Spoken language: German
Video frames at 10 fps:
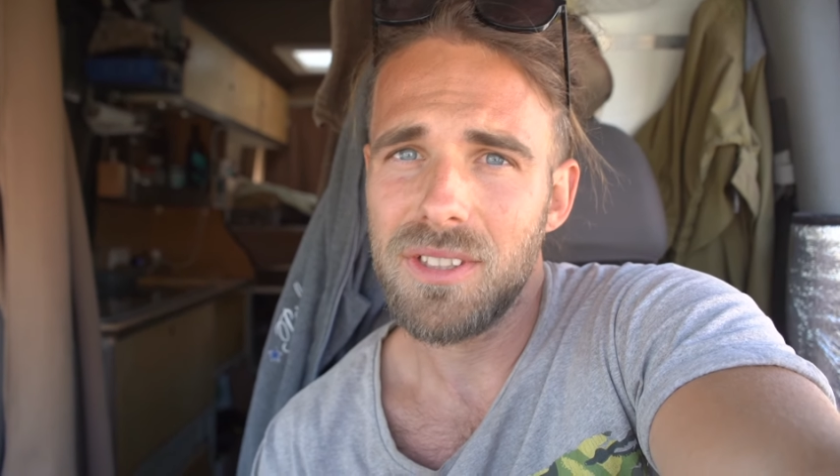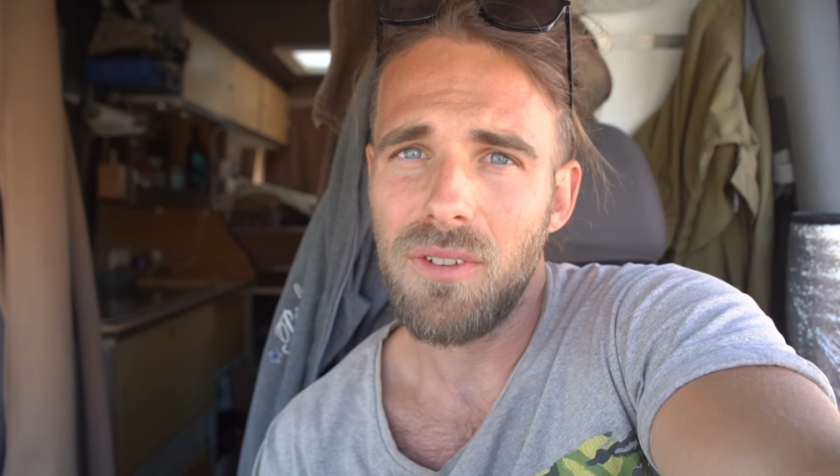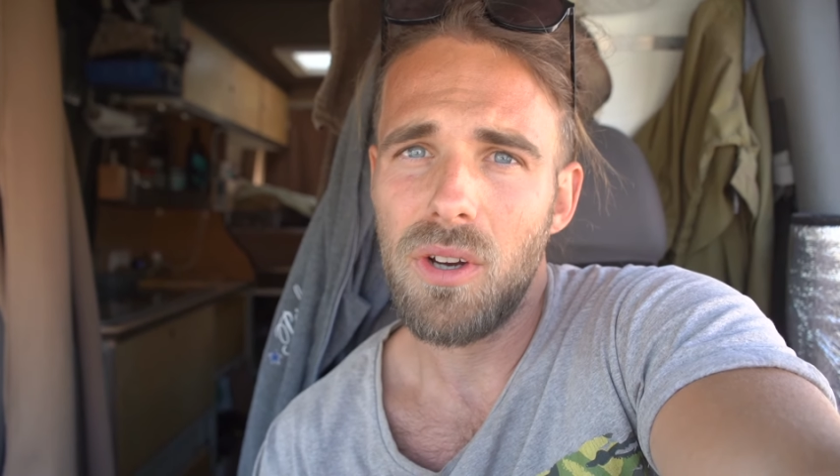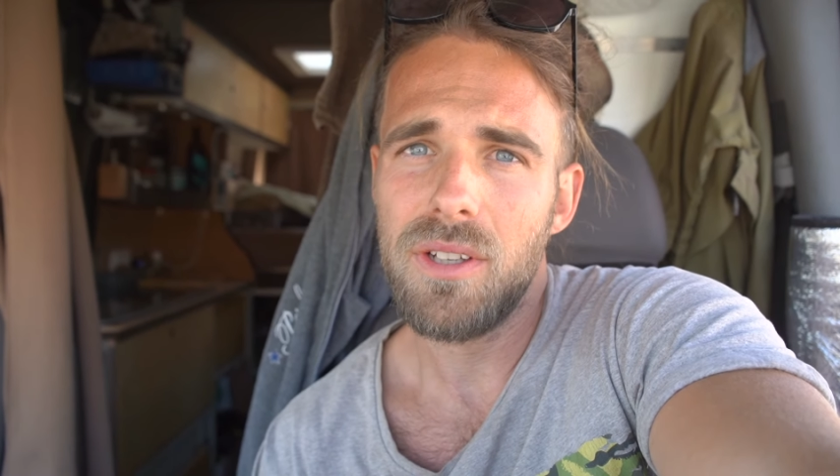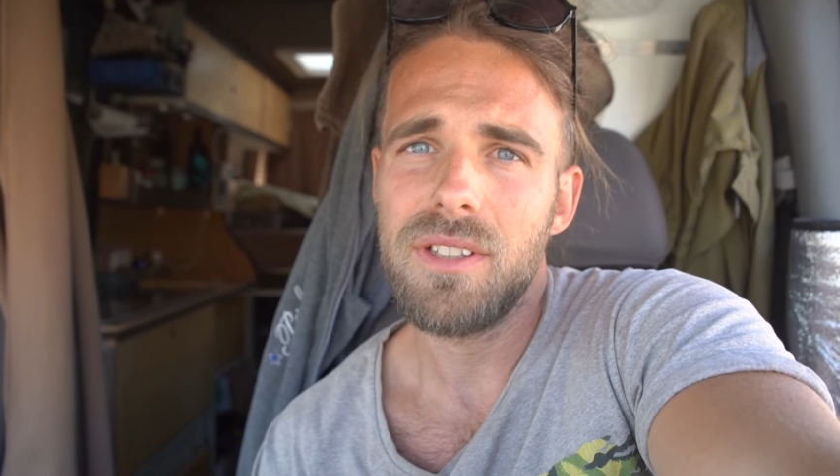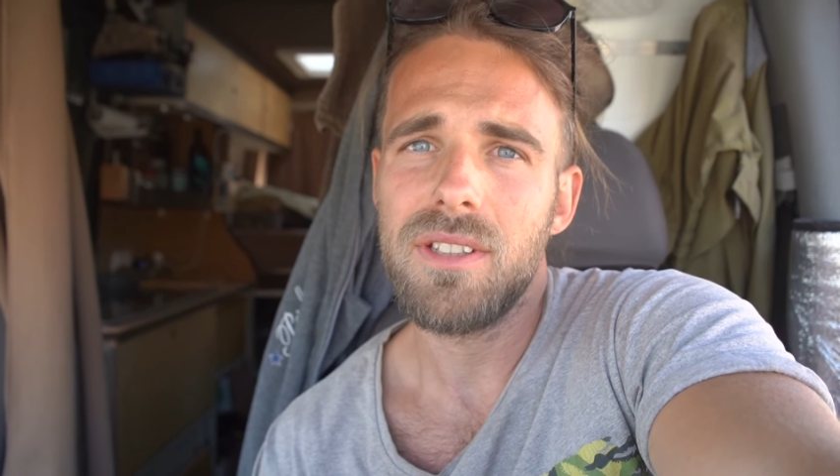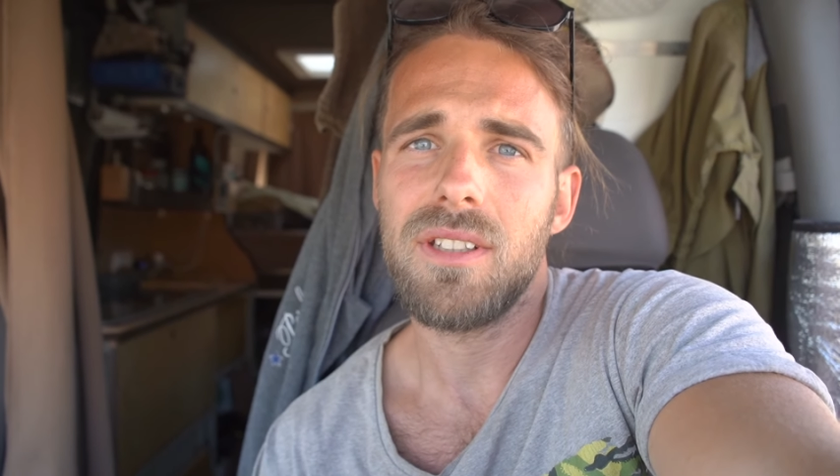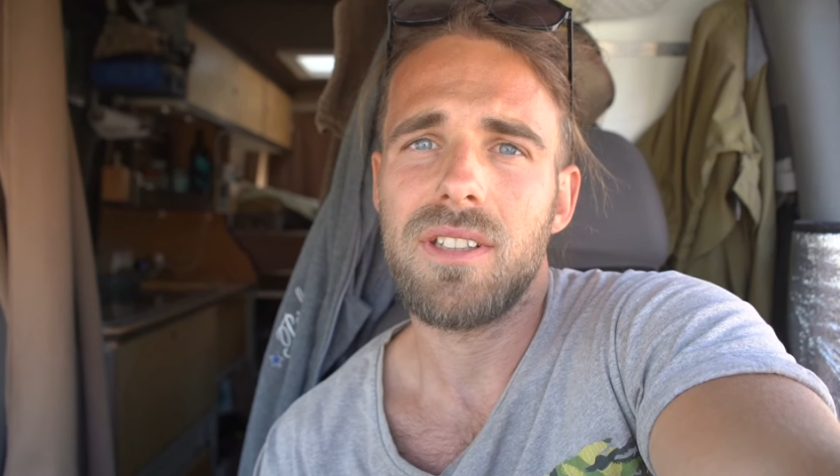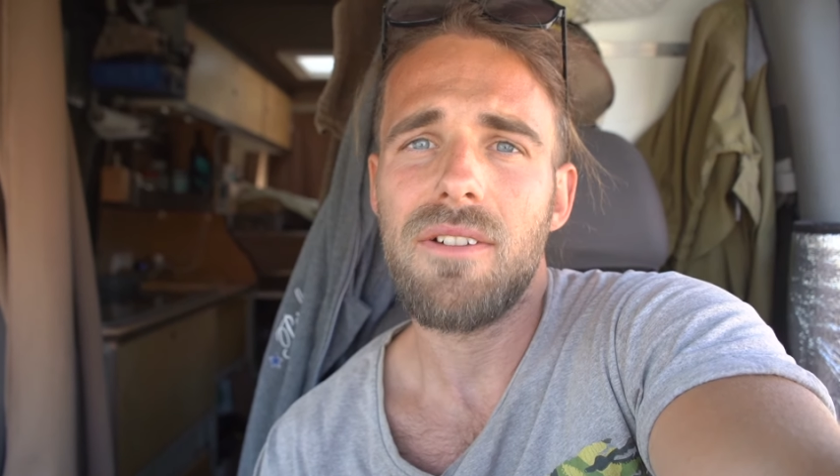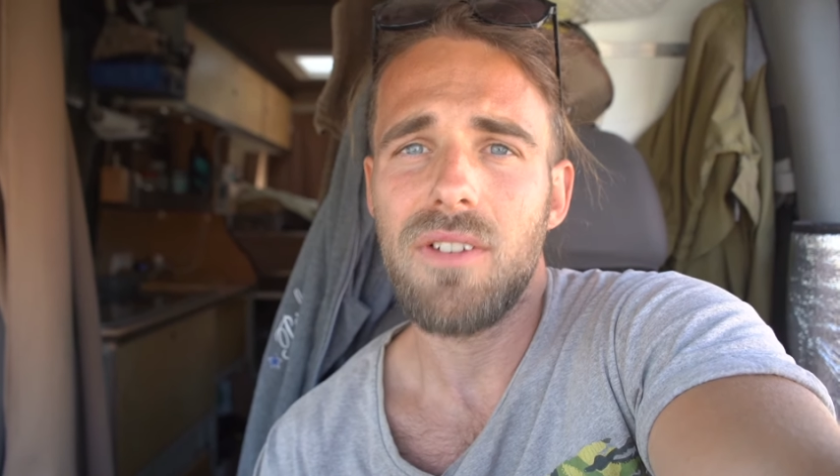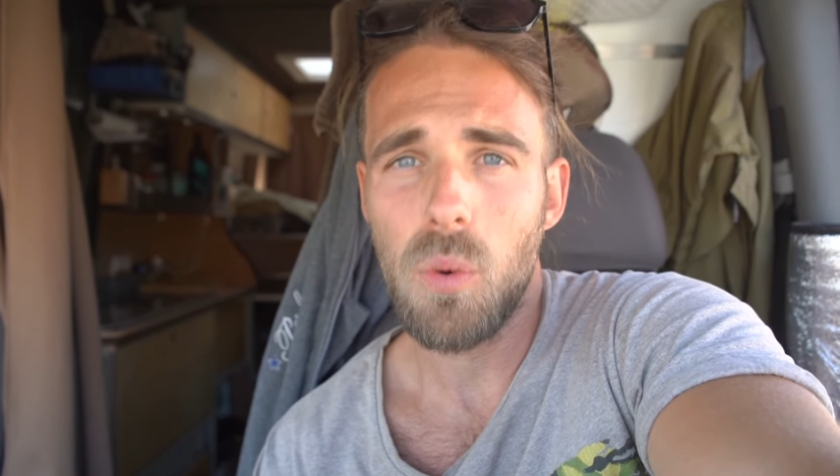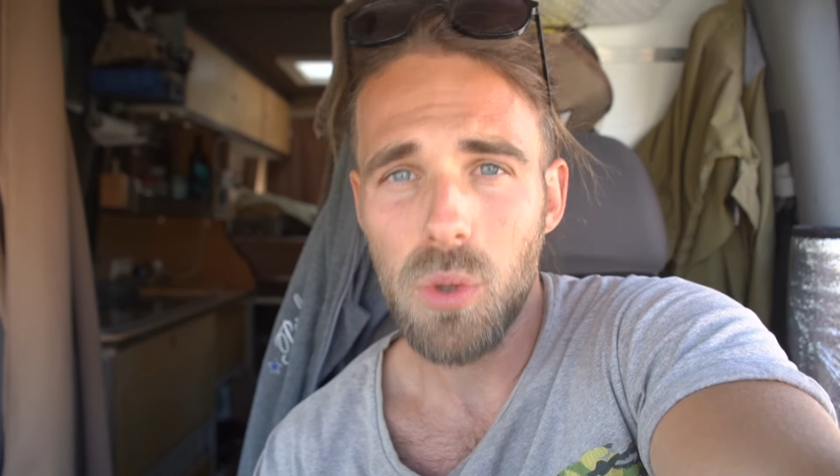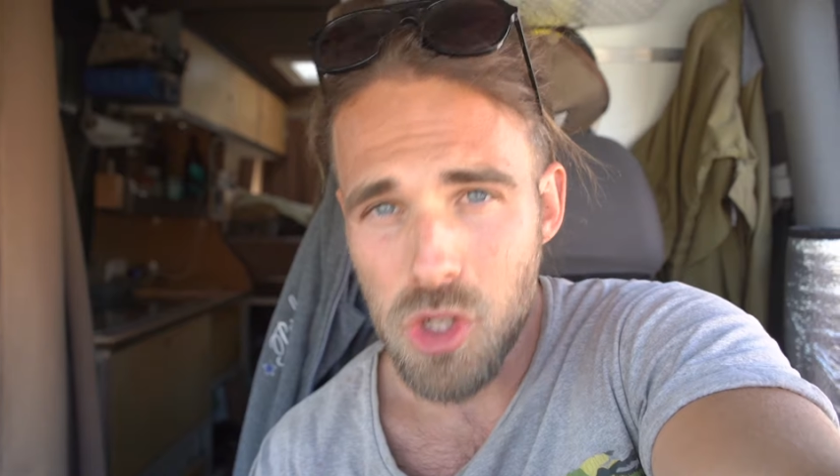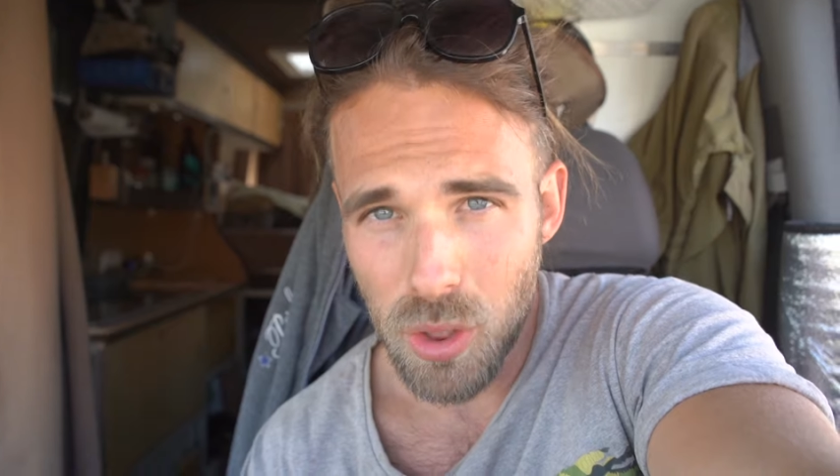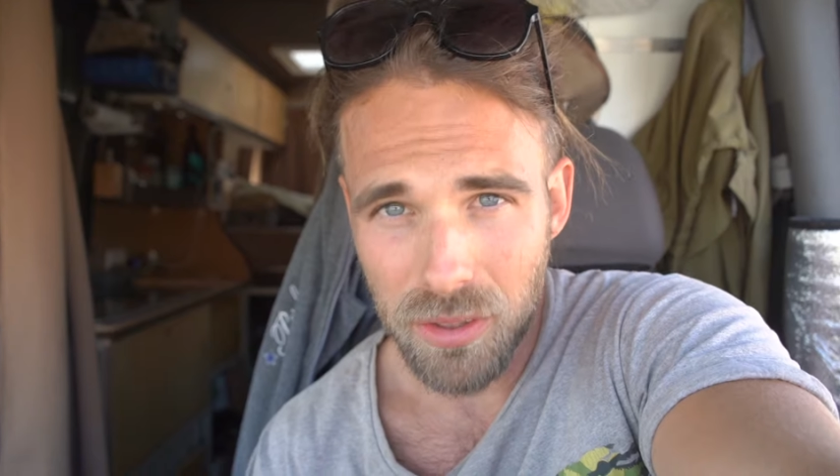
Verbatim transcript: die wir in Tafraud schon